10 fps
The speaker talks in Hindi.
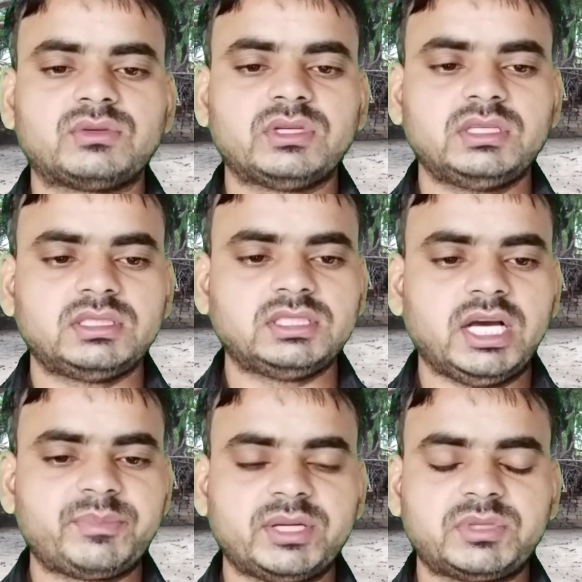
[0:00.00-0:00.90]
बना हुआ है
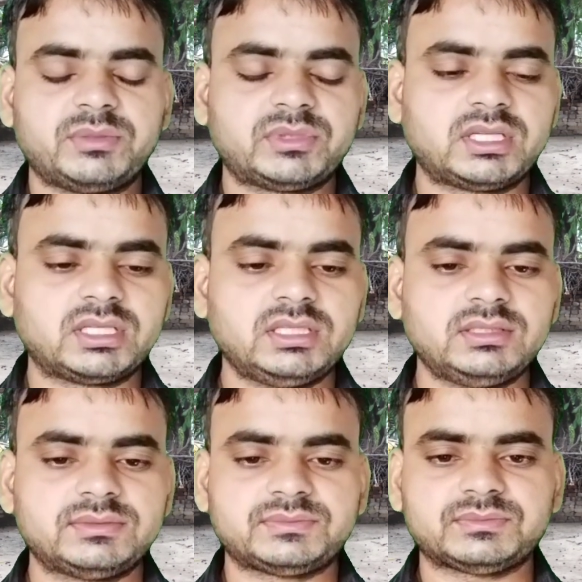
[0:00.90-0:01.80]
यहाँ पे आप टैप करेंगे
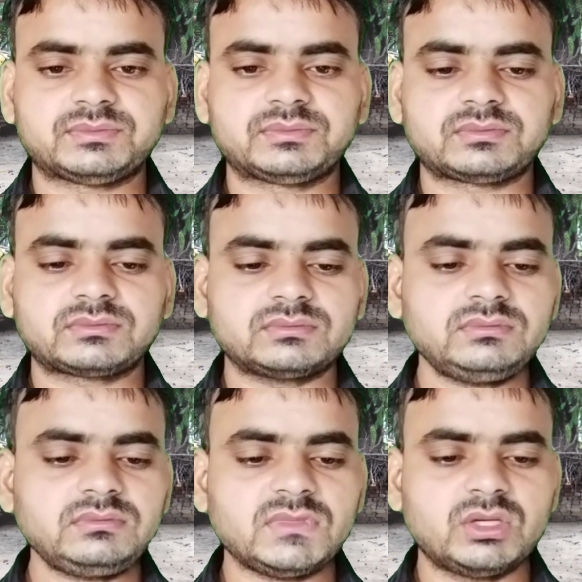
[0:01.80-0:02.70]

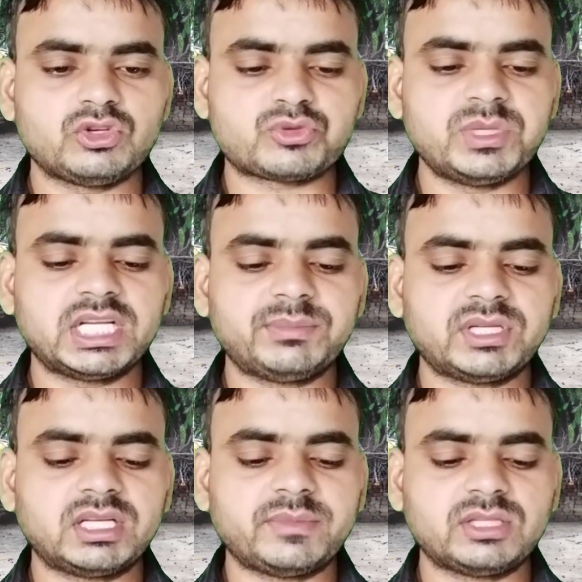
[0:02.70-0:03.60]
उस पर टैप
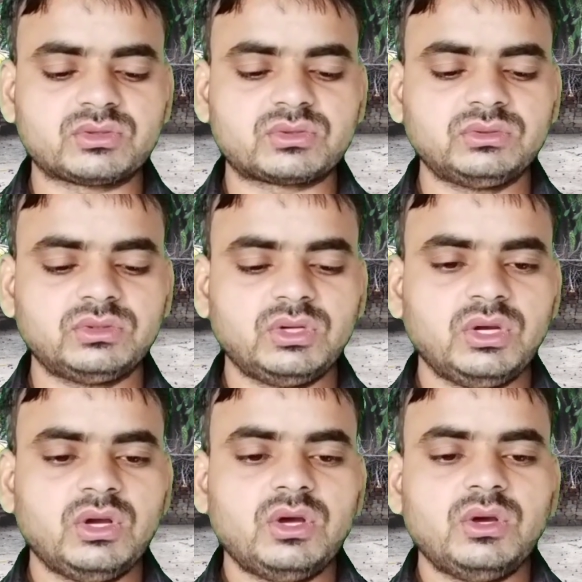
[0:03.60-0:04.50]
करने के बाद दोस्तों
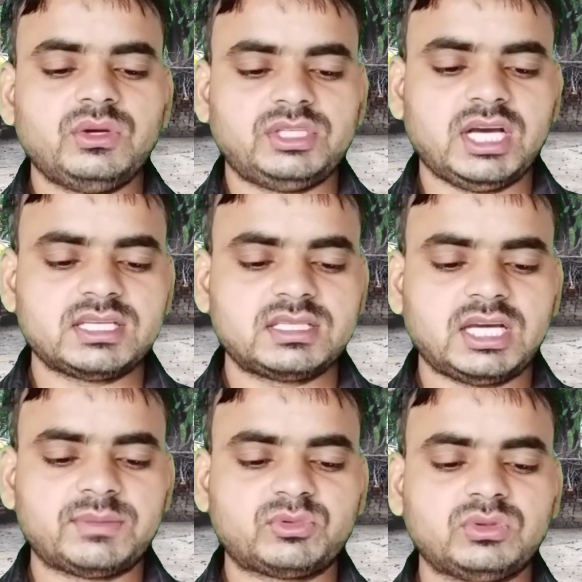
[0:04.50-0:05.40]
यहाँ
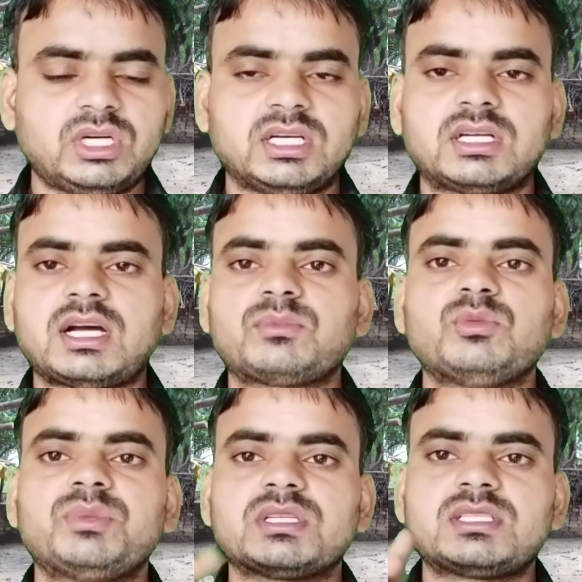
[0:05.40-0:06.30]
से आपको अगर
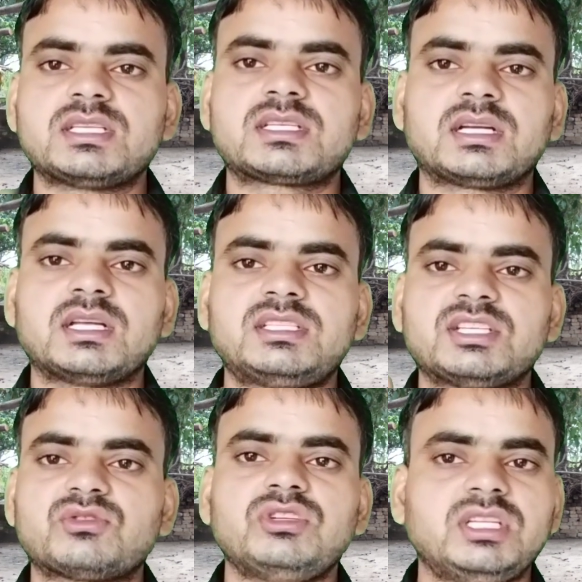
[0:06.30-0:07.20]
आपको परचेज़ करना है
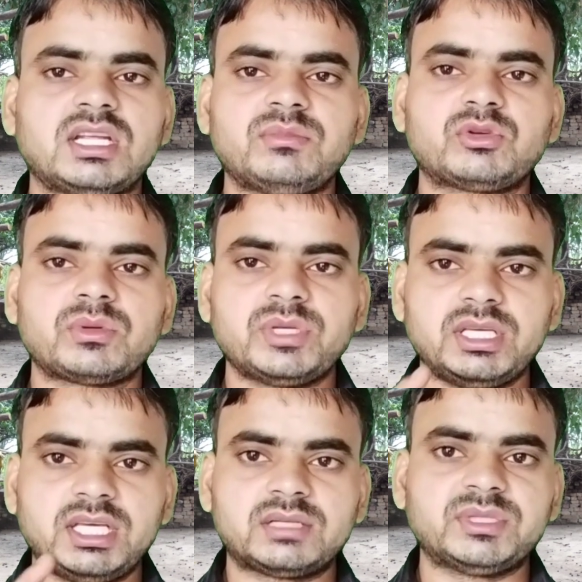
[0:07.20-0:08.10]
छः सौ निन्यानवे रुपये में
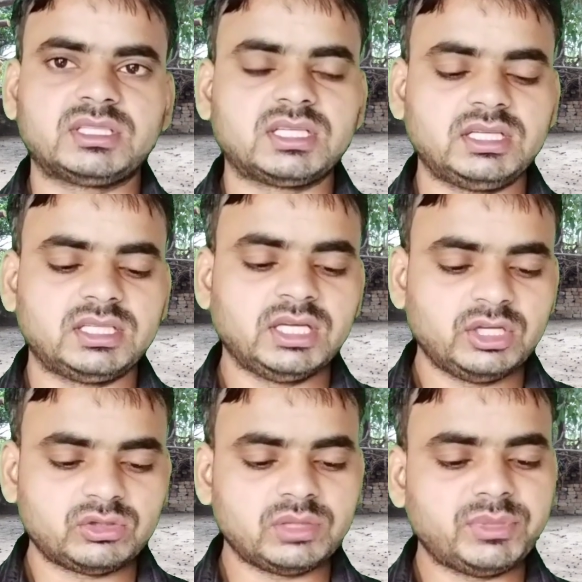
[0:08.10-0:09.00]
एक मंथ के लिए
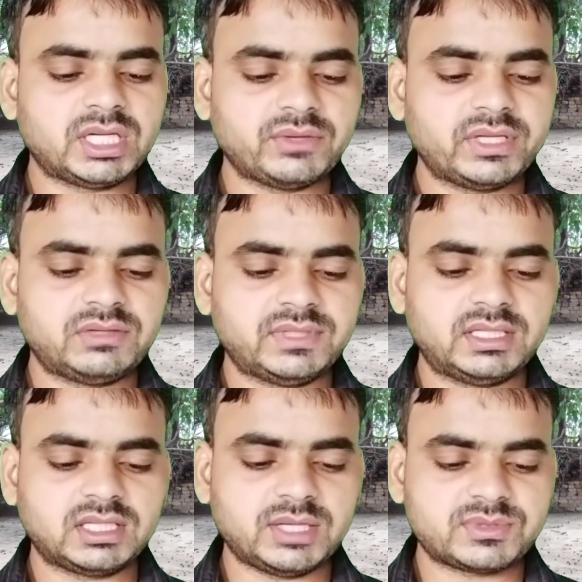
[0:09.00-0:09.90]
तो ये मेटा
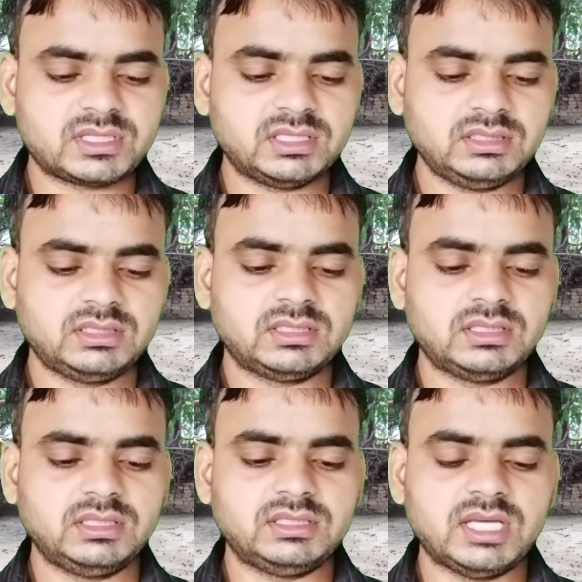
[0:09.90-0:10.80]
वेरीफाइड का ऑप्शन है
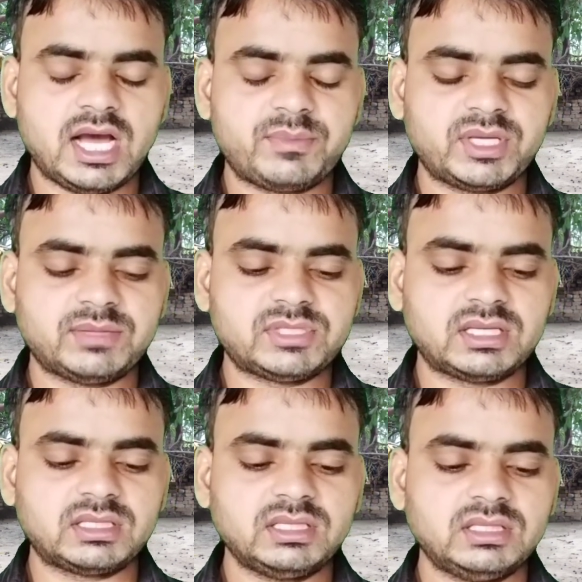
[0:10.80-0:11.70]
यहाँ पे आप
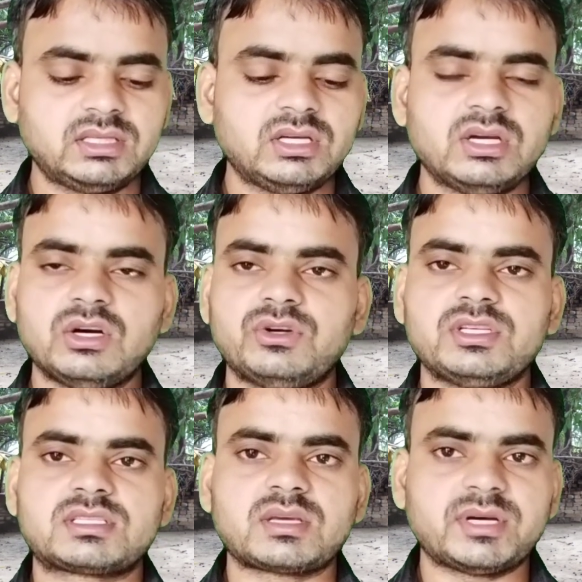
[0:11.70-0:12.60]
जाएंगे
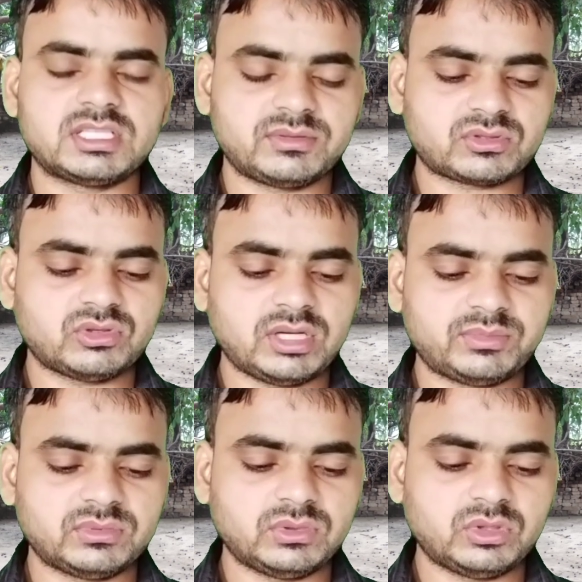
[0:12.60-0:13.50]
और इसके बाद जब इसको
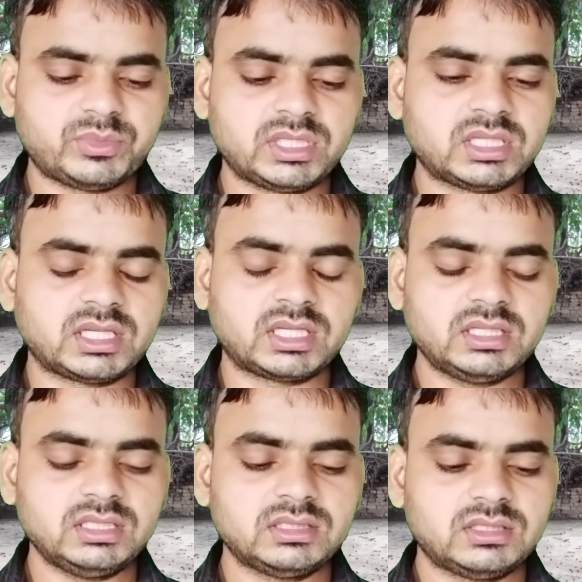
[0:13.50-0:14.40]
आप ओपन करेंगे